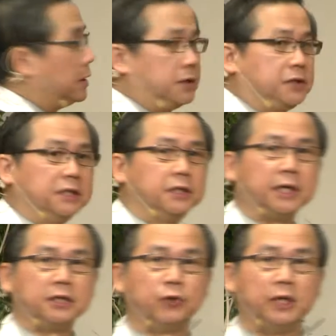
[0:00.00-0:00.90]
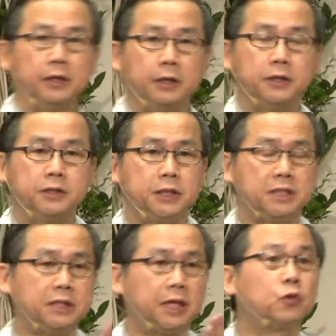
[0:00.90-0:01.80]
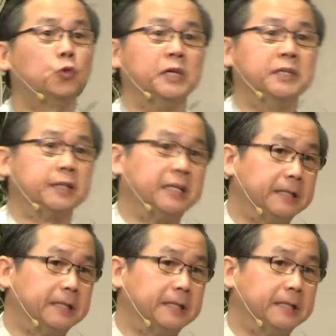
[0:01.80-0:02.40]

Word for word: 献祭给谁？献祭给鬼神。